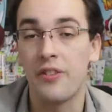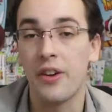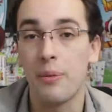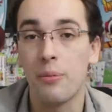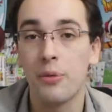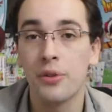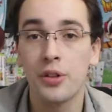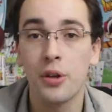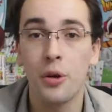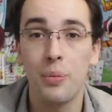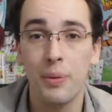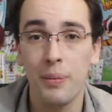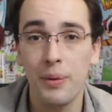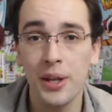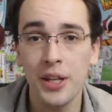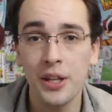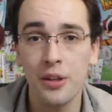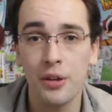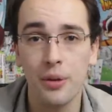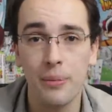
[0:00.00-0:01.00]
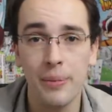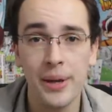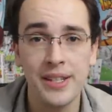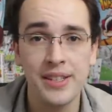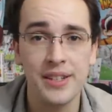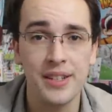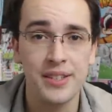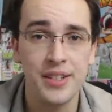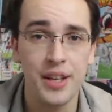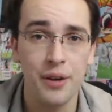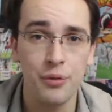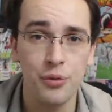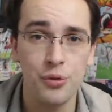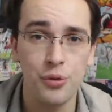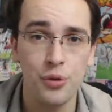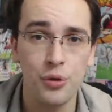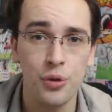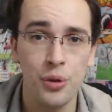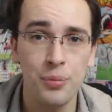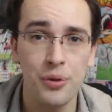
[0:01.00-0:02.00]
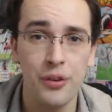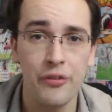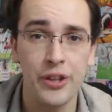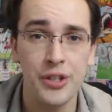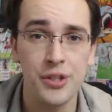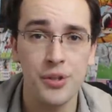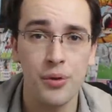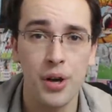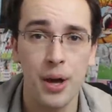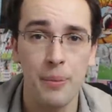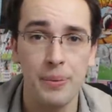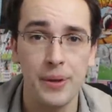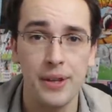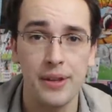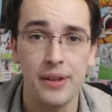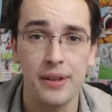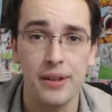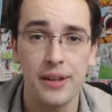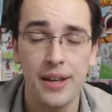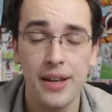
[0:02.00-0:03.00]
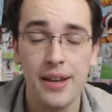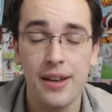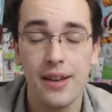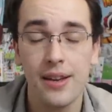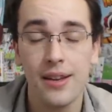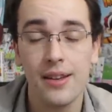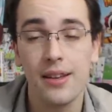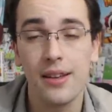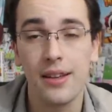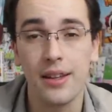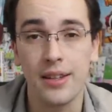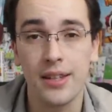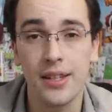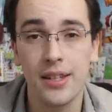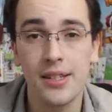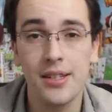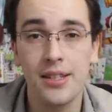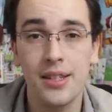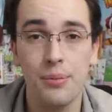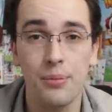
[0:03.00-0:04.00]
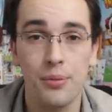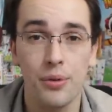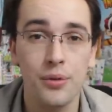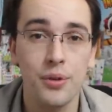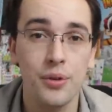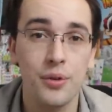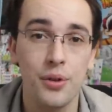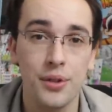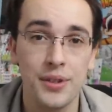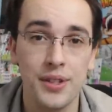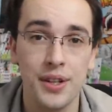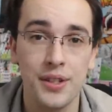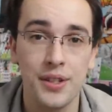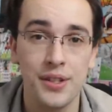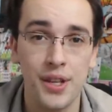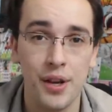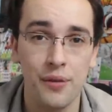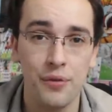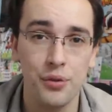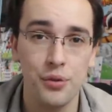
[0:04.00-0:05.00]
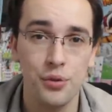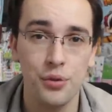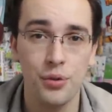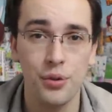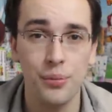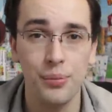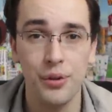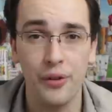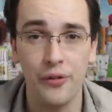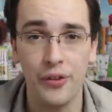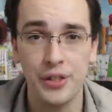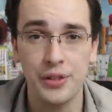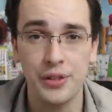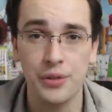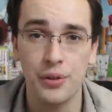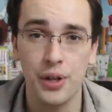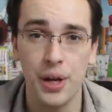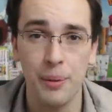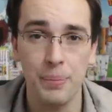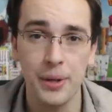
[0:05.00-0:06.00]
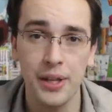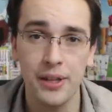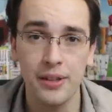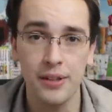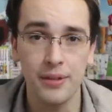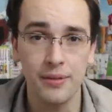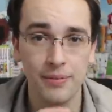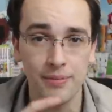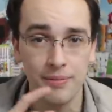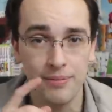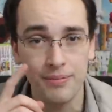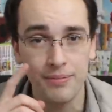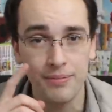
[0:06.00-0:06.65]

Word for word: Il fallait montrer au public que le mec c'est le cerveau du groupe de façon rapide. Et qu'est-ce qui montre que t'es le cerveau du groupe de façon rapide